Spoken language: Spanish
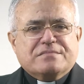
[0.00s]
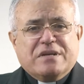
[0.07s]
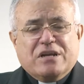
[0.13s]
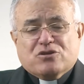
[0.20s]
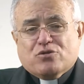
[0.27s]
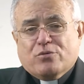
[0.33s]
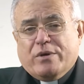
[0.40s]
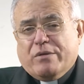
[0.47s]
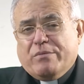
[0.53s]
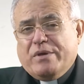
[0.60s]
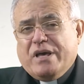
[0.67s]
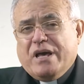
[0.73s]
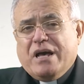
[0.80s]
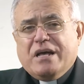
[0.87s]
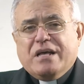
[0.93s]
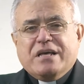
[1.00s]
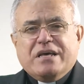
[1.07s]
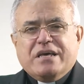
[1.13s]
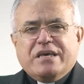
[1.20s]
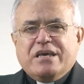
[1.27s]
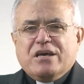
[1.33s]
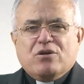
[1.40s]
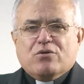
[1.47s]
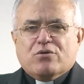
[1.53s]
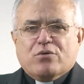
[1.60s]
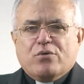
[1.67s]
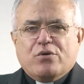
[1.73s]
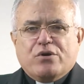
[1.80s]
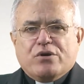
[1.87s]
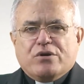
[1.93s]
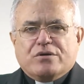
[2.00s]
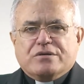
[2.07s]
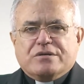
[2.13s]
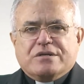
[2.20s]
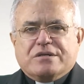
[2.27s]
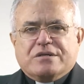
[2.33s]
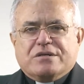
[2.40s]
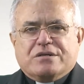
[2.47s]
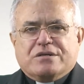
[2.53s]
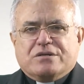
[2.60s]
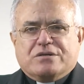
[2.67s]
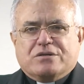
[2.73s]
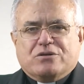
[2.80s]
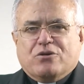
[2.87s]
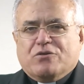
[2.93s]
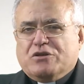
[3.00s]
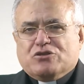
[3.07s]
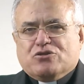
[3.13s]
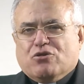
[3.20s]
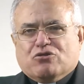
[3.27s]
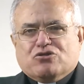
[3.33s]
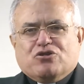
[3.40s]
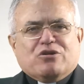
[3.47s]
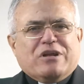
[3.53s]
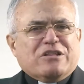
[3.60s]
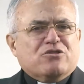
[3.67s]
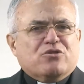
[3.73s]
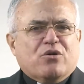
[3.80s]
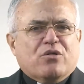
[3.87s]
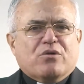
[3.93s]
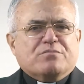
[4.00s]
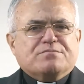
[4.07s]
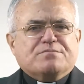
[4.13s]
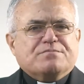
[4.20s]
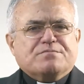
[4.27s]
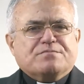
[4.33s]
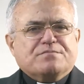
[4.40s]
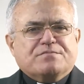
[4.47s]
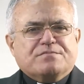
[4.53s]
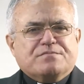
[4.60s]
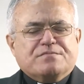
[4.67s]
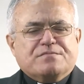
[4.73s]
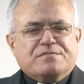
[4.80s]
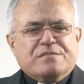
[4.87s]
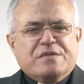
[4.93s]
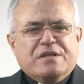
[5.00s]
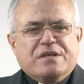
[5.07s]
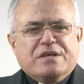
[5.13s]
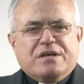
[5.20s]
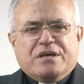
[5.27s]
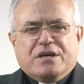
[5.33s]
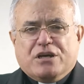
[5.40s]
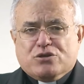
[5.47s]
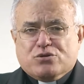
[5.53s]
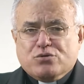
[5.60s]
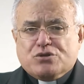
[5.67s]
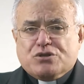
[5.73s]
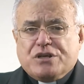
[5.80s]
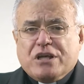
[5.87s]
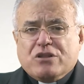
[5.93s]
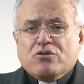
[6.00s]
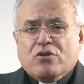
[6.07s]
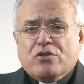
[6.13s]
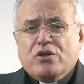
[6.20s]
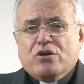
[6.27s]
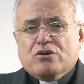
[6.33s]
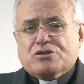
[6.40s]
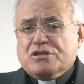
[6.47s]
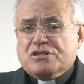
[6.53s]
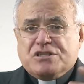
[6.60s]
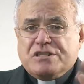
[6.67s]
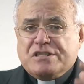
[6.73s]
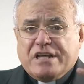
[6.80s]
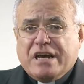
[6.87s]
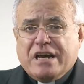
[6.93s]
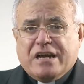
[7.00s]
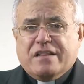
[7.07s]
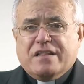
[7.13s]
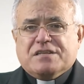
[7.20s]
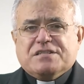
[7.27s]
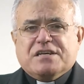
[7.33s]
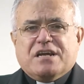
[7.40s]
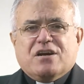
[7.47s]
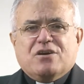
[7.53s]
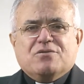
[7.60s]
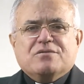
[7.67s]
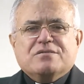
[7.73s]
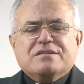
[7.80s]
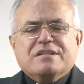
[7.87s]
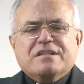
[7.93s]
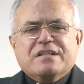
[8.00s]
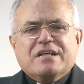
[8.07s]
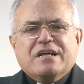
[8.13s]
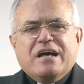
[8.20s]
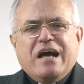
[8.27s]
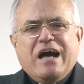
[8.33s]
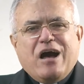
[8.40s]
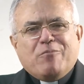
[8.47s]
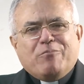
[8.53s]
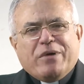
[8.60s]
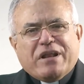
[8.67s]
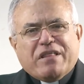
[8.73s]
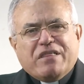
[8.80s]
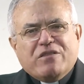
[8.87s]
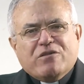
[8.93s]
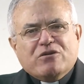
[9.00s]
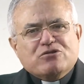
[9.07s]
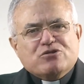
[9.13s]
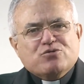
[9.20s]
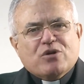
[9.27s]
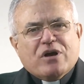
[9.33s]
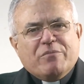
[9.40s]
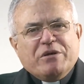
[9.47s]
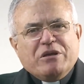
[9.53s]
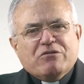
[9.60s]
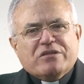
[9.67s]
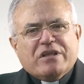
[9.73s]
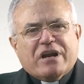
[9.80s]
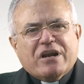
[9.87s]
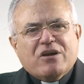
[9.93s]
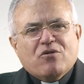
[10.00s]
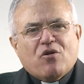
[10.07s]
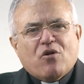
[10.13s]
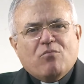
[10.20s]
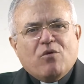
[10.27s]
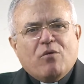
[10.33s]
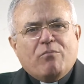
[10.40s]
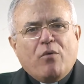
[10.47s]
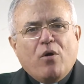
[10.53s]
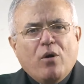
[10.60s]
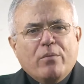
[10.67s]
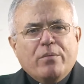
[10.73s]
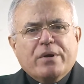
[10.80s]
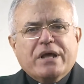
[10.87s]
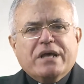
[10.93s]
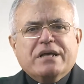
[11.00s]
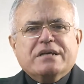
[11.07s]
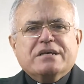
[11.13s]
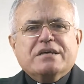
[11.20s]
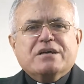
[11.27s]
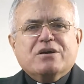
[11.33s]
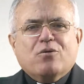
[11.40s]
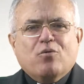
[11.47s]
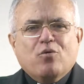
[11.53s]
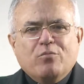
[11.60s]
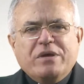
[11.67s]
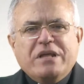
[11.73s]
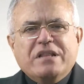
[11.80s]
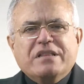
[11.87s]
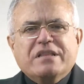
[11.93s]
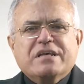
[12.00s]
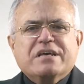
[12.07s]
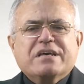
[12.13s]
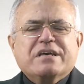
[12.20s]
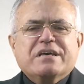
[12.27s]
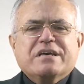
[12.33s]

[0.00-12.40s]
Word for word: La soberbia y el orgullo lo distorsionan todo. Jesús, siendo Dios y sin dejar de serlo, ha aparecido en su camino terreno como pobre, humilde